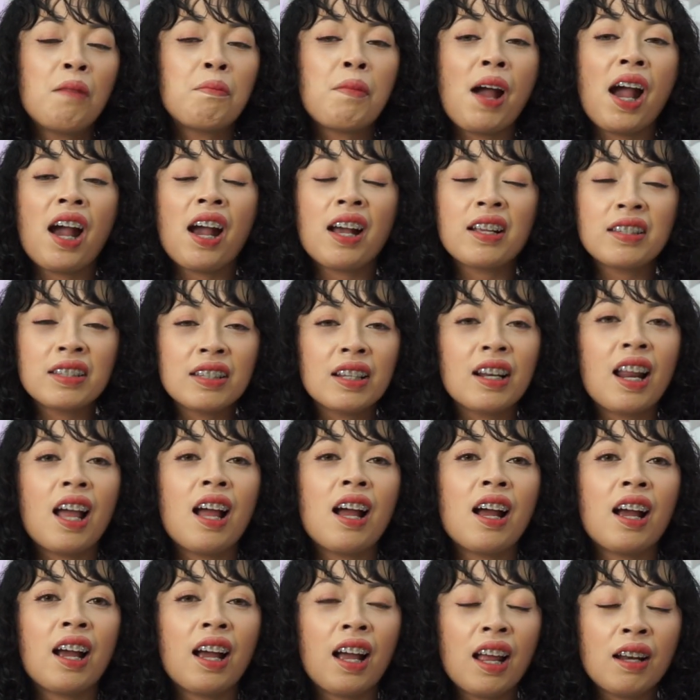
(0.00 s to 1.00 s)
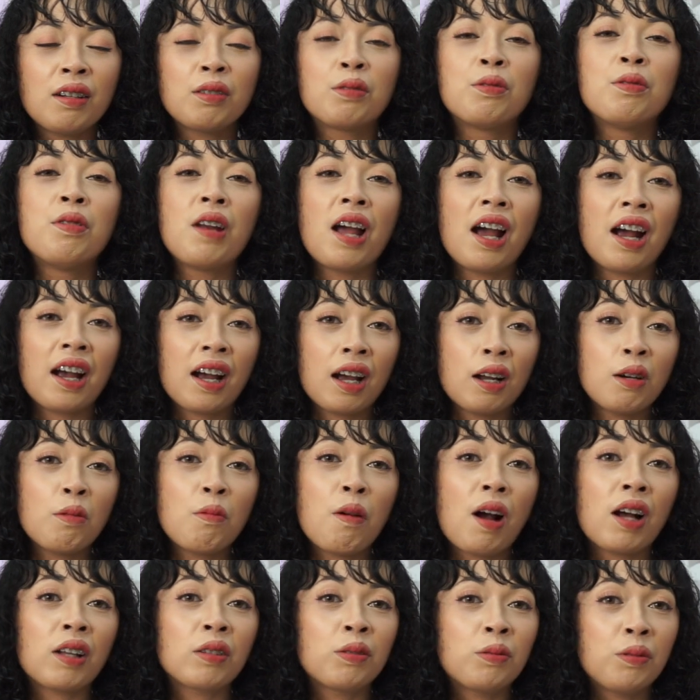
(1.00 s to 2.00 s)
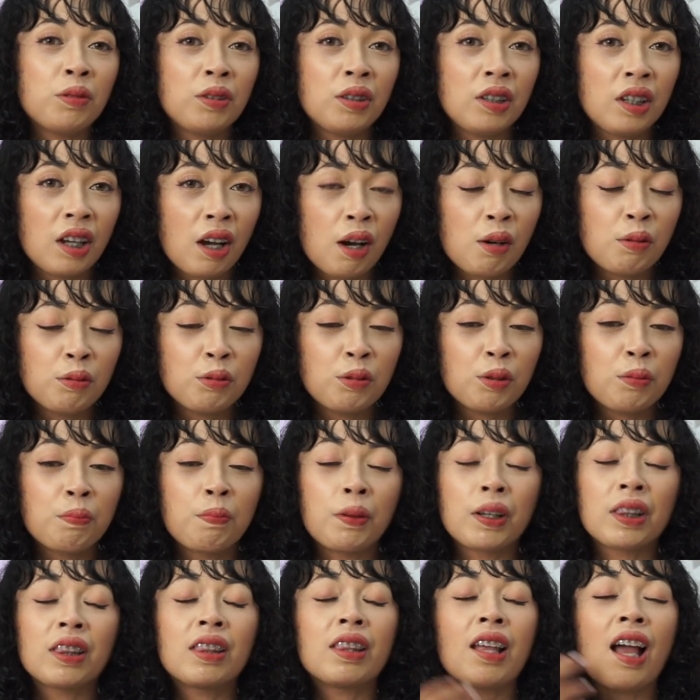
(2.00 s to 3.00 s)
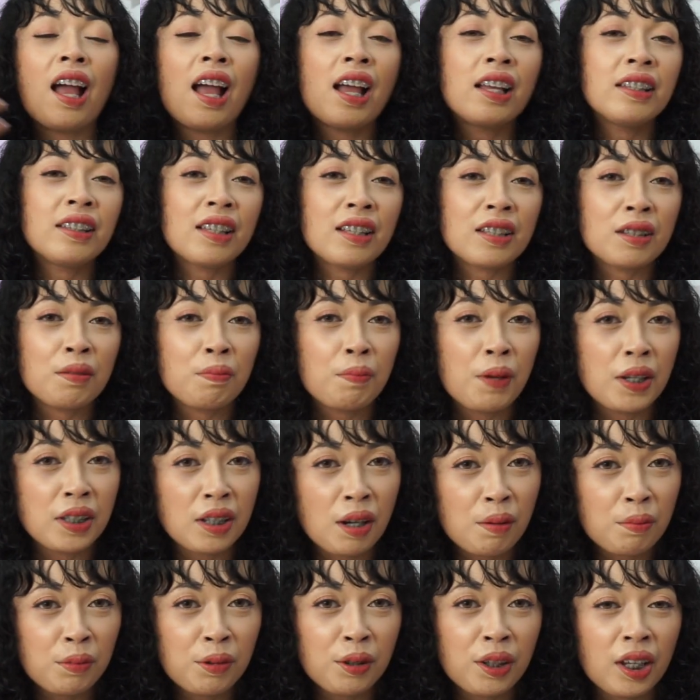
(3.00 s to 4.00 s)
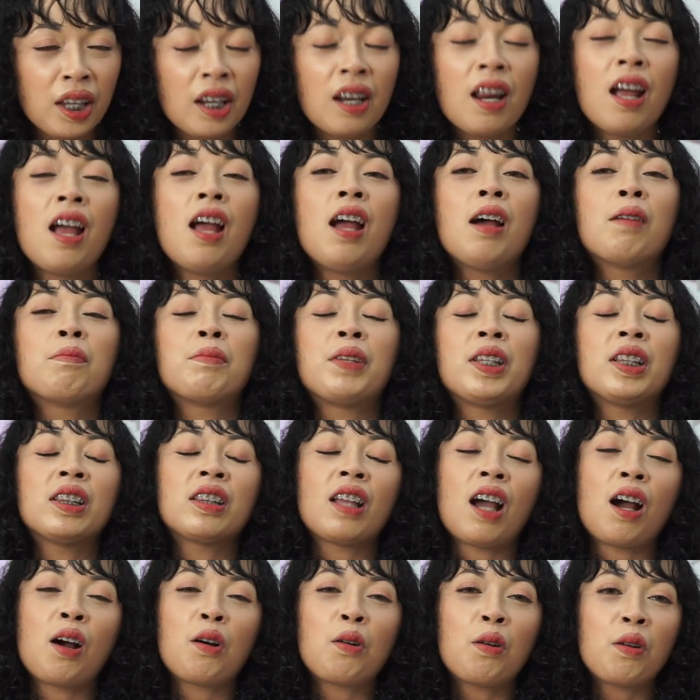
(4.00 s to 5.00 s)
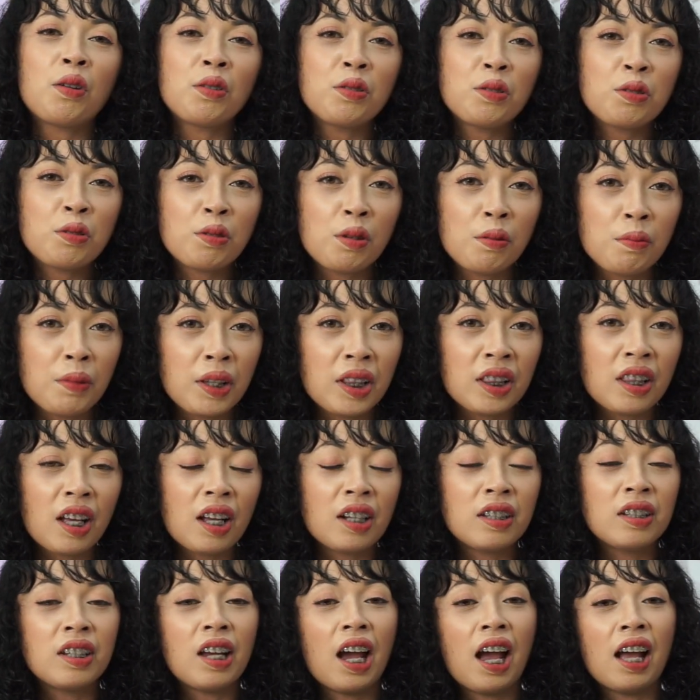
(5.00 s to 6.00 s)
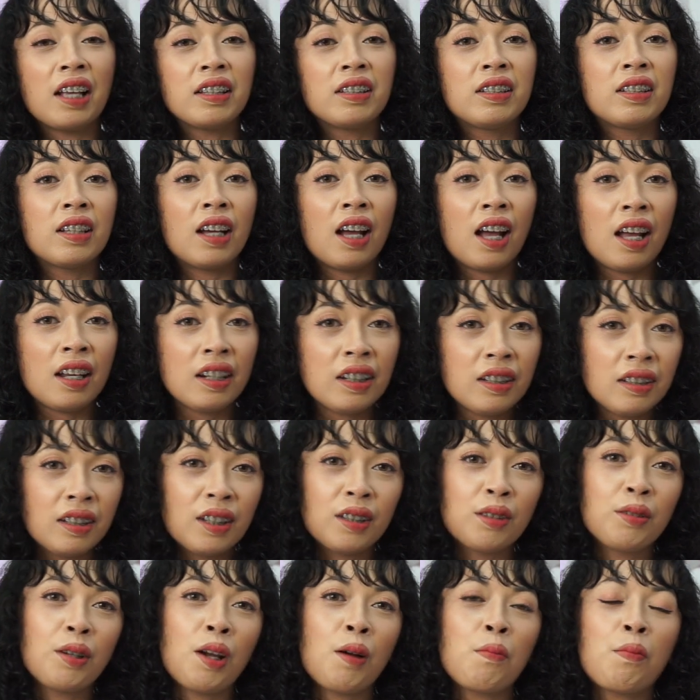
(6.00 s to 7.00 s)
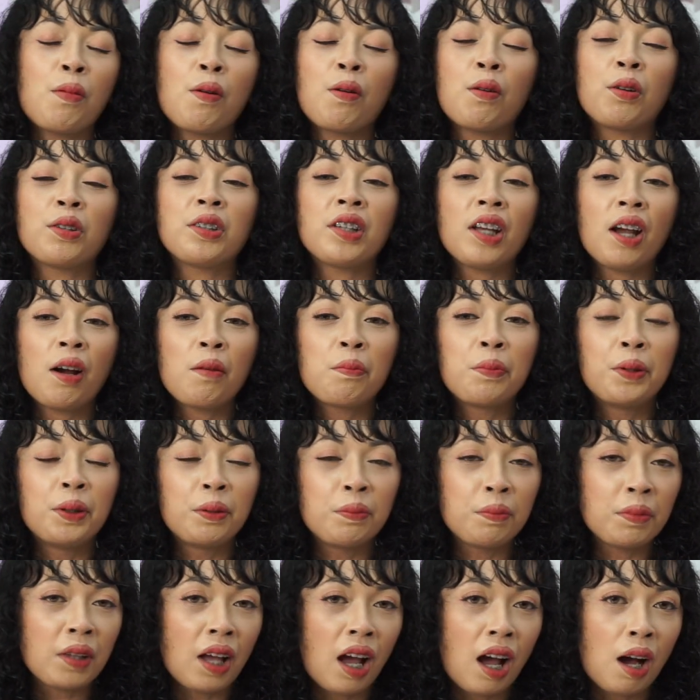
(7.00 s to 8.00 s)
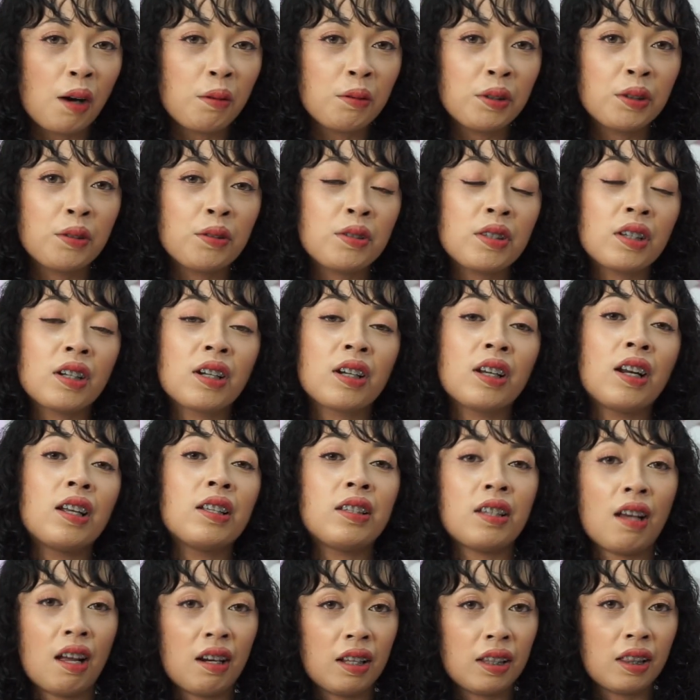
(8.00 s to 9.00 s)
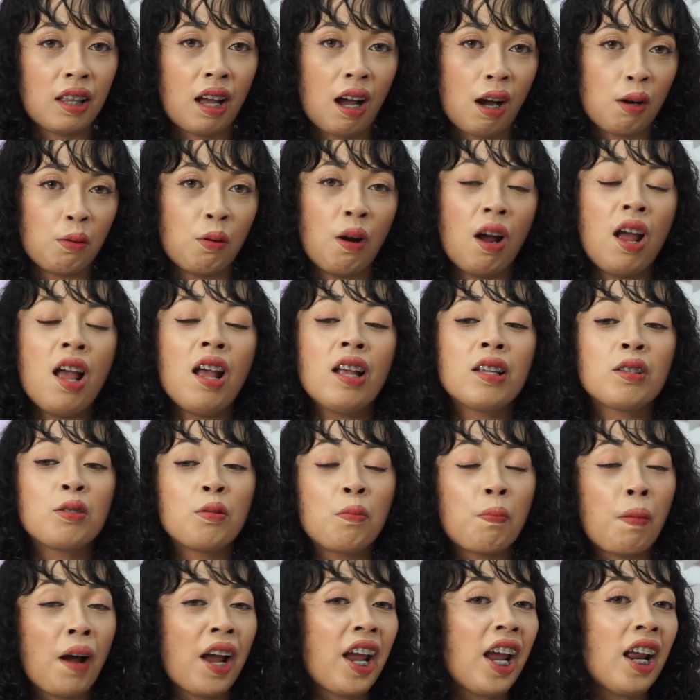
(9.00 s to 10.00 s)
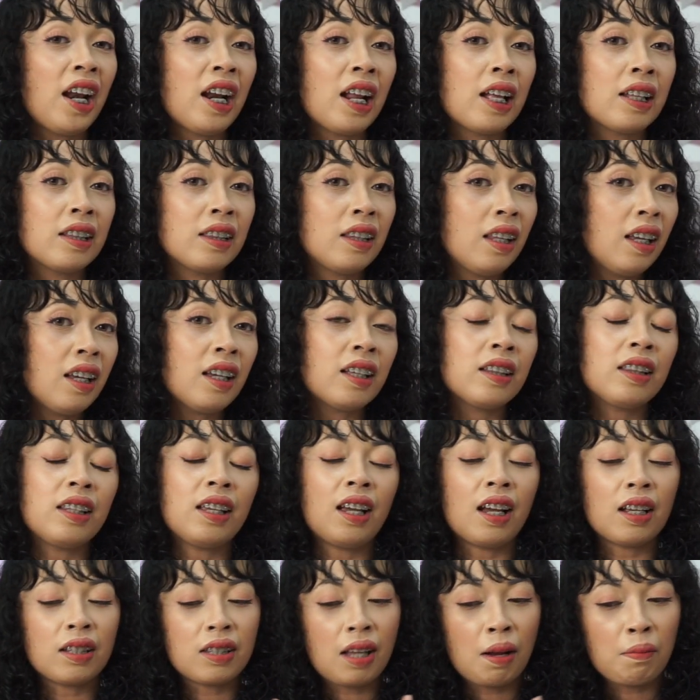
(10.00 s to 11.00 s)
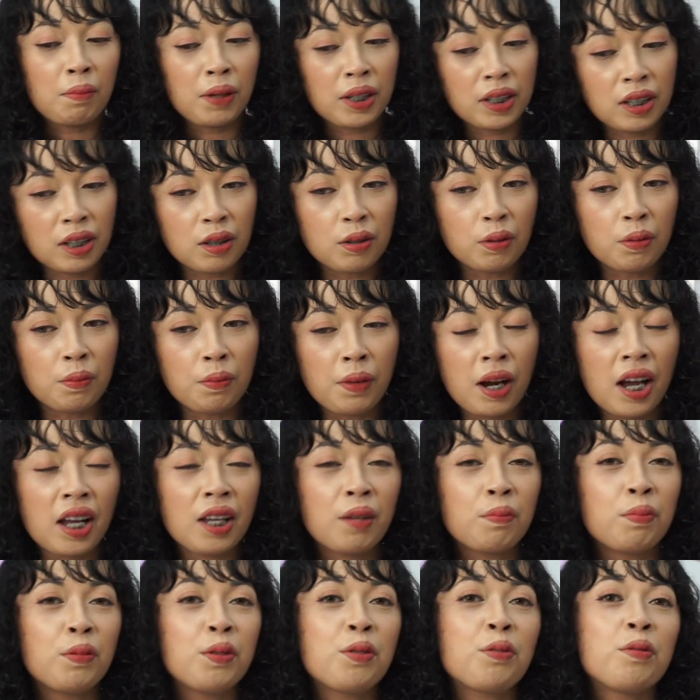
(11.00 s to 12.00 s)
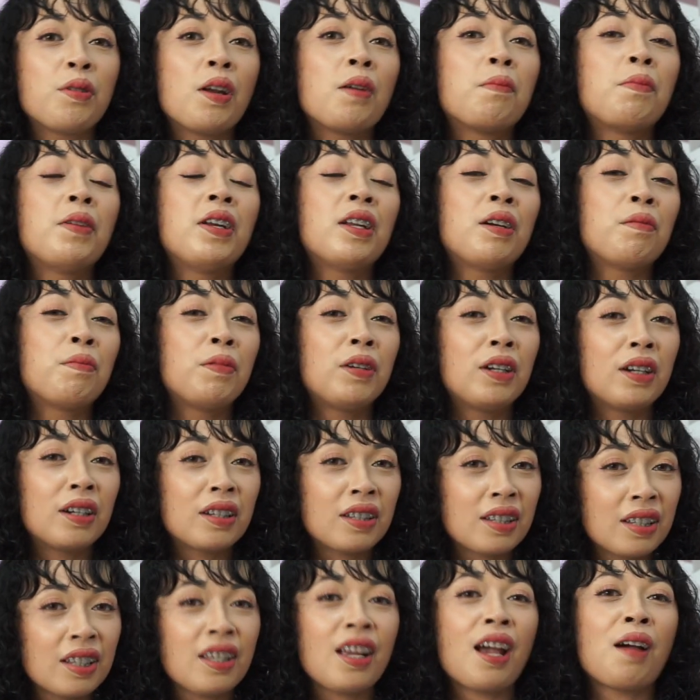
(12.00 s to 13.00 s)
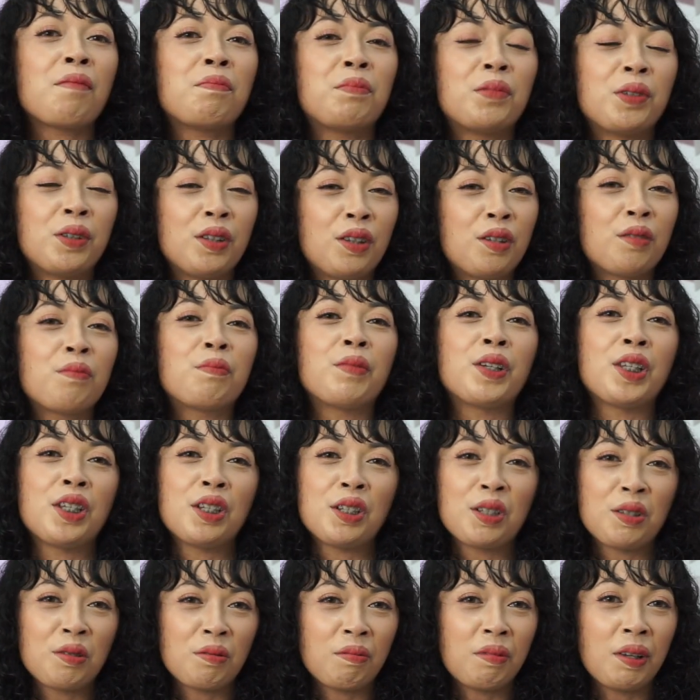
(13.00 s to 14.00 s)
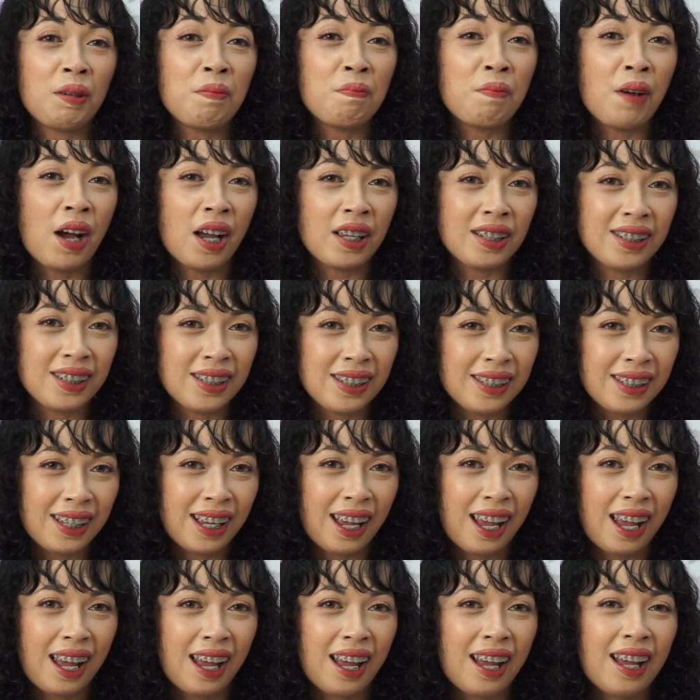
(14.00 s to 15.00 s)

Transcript: maka silahkan gunakan waktunya untuk bertanya sebanyak mungkin minta konsul minta diajarin gitu ya pokoknya yang belum tahu itu segera cari tahu supaya nanti ketika sampai di rumah ibu sudah benar-benar siap untuk menyusui bayinya